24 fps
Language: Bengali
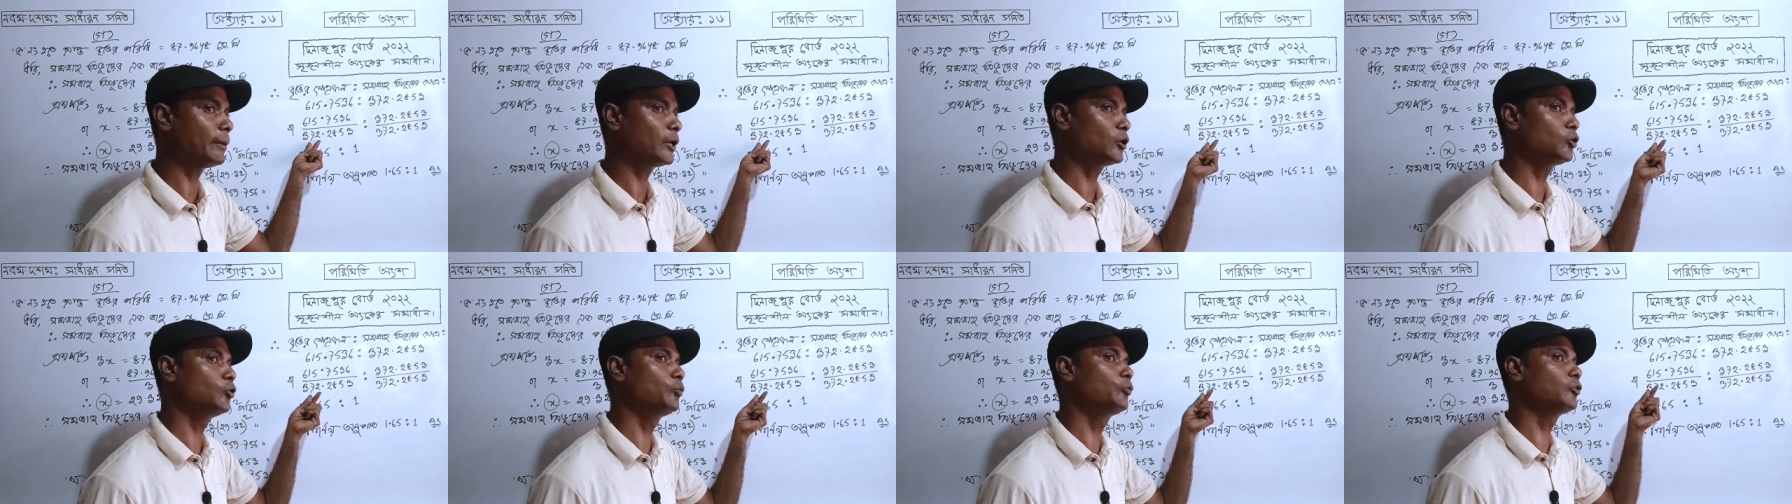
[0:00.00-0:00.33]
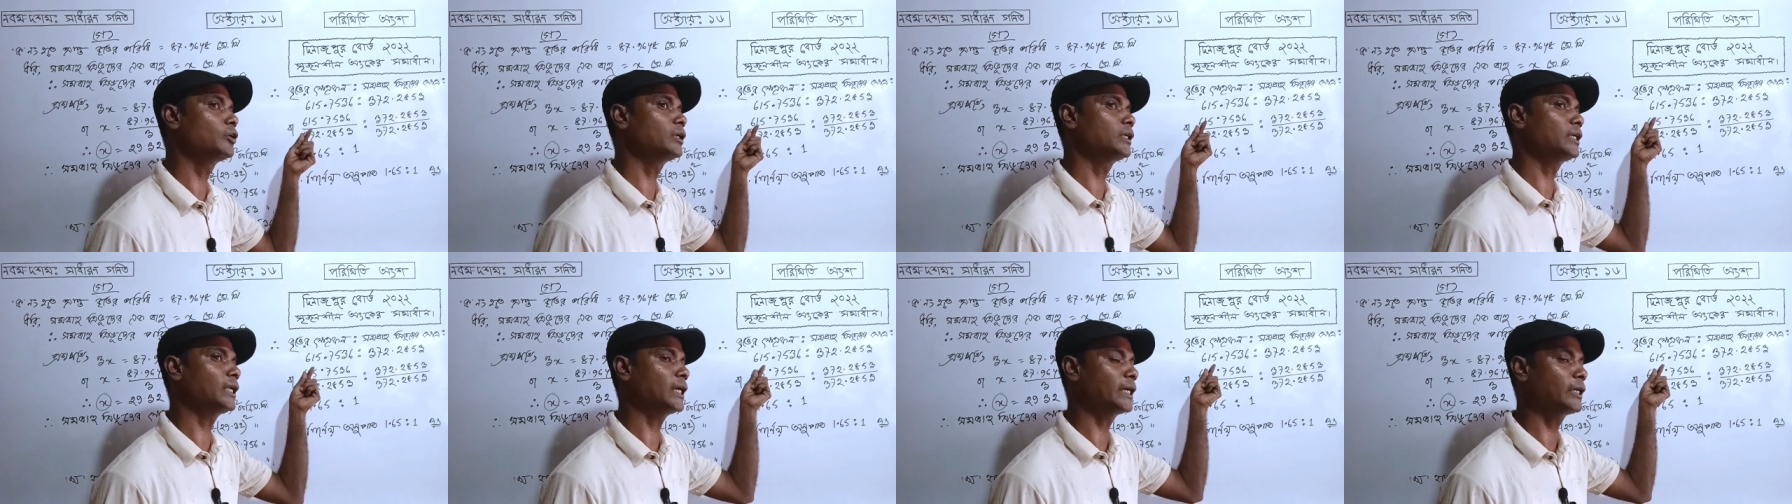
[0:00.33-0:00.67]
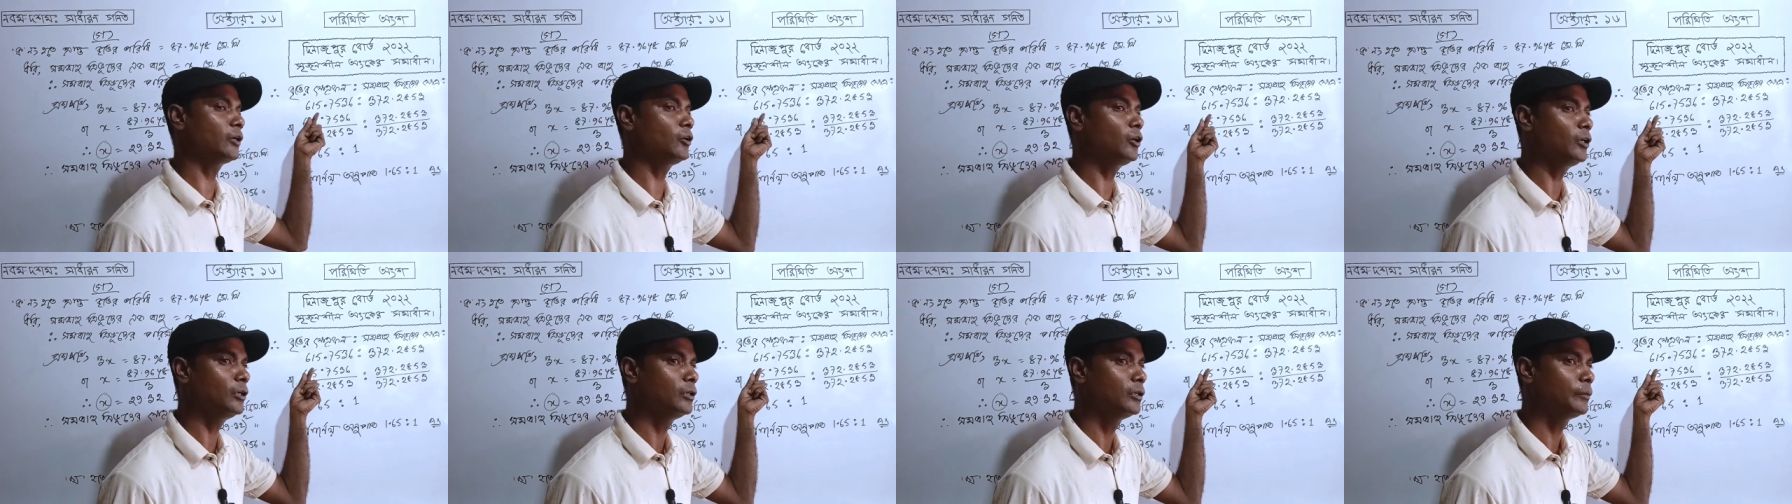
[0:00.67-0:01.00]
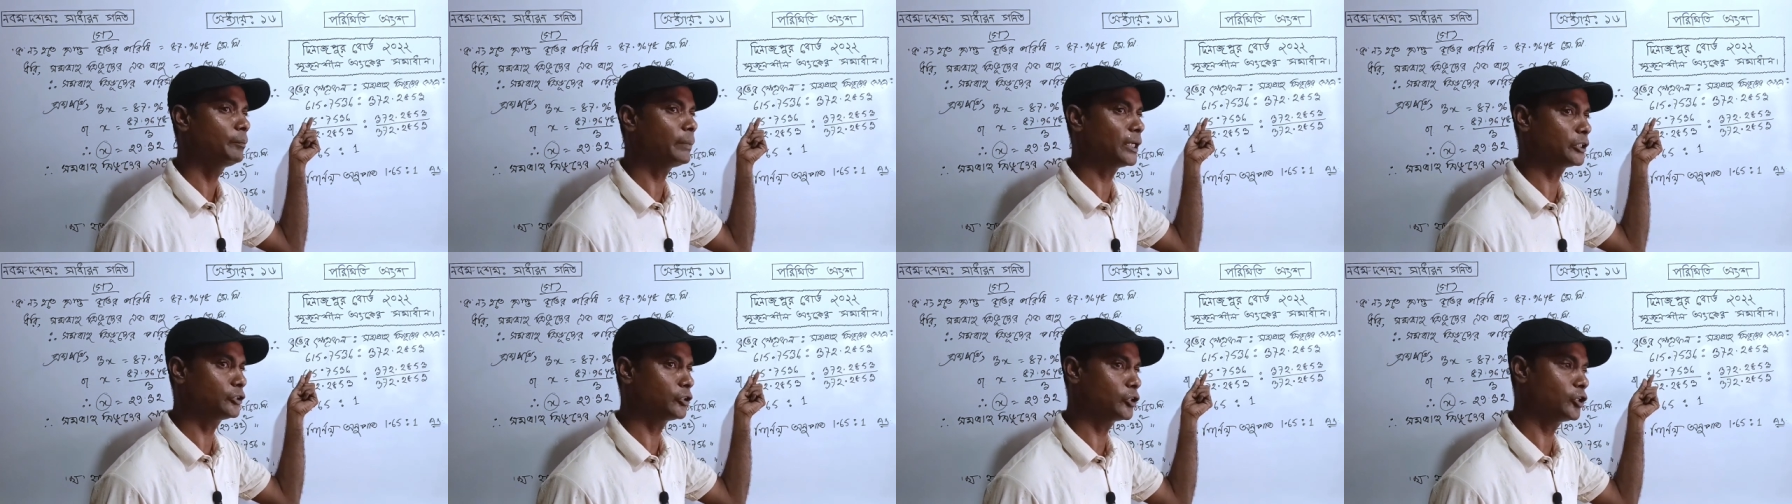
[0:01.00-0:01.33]
উপরটাকেও
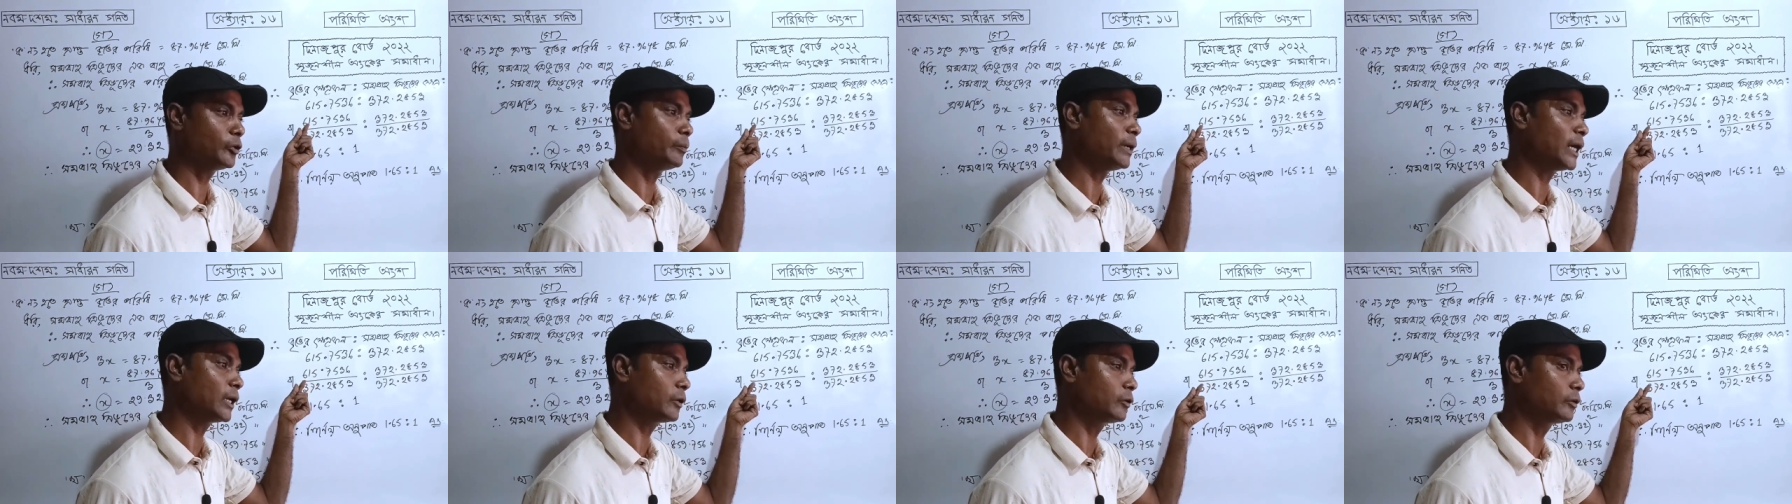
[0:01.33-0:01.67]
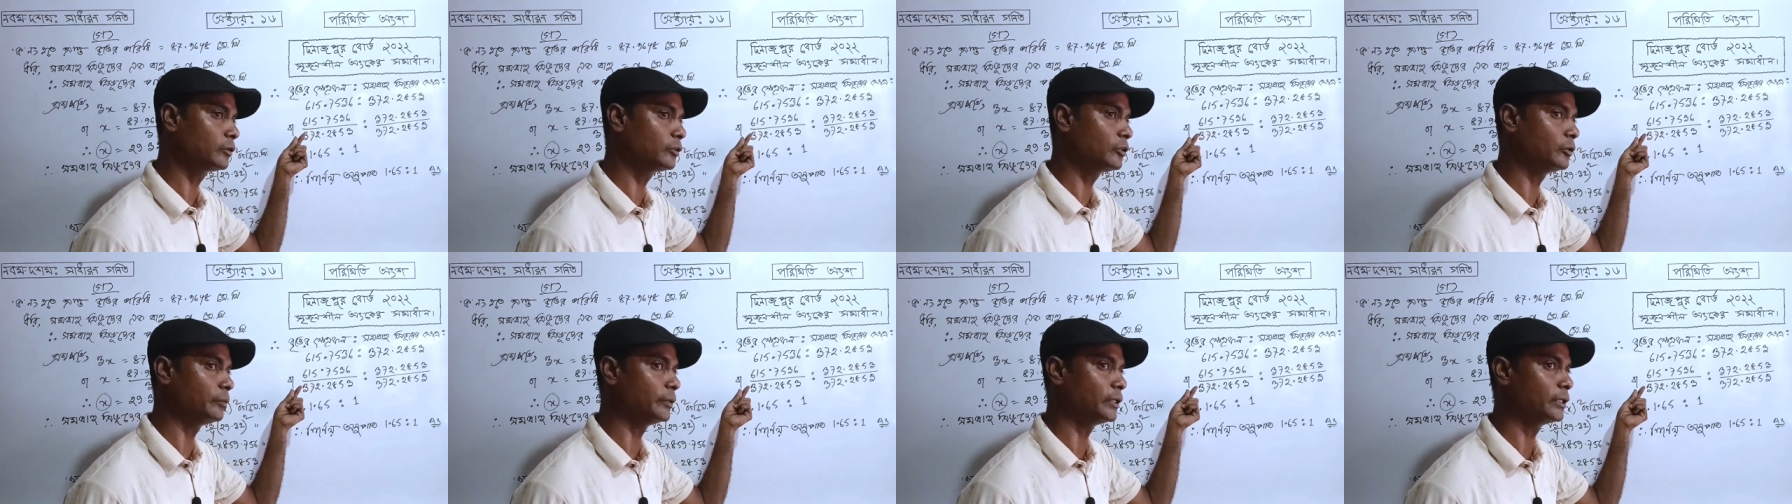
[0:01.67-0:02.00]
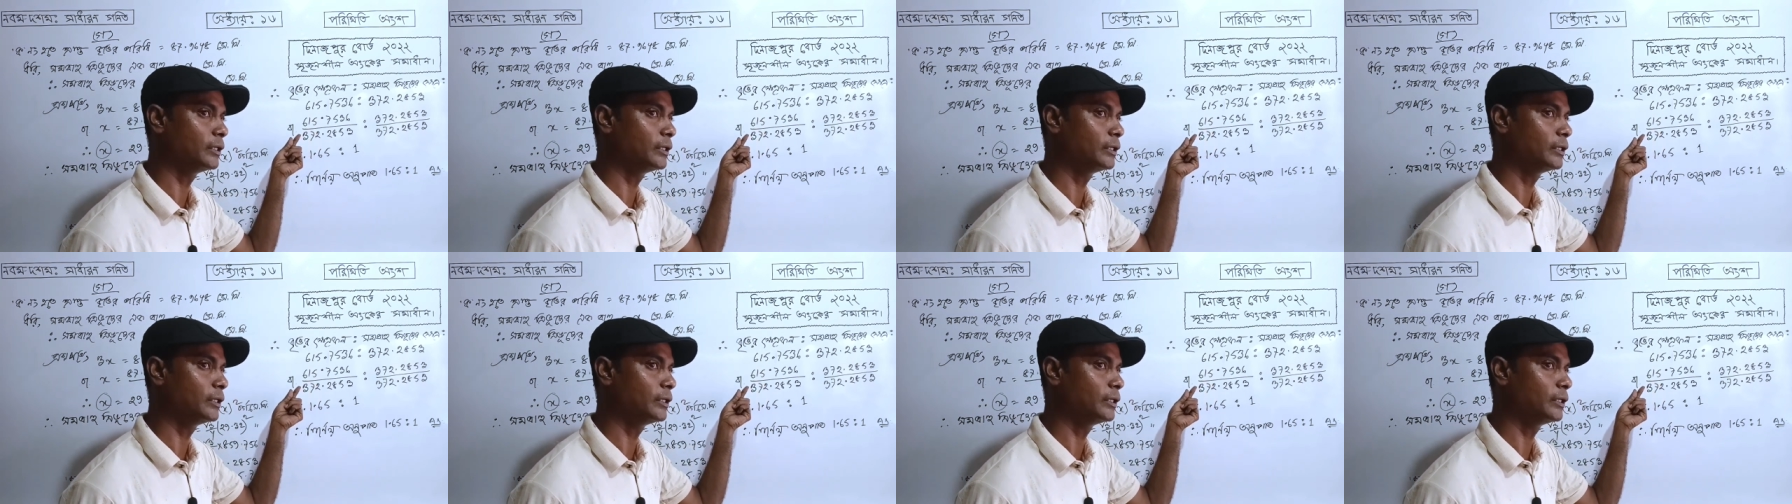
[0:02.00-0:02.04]
পাঁচশোকেও ভাগ করতে হবে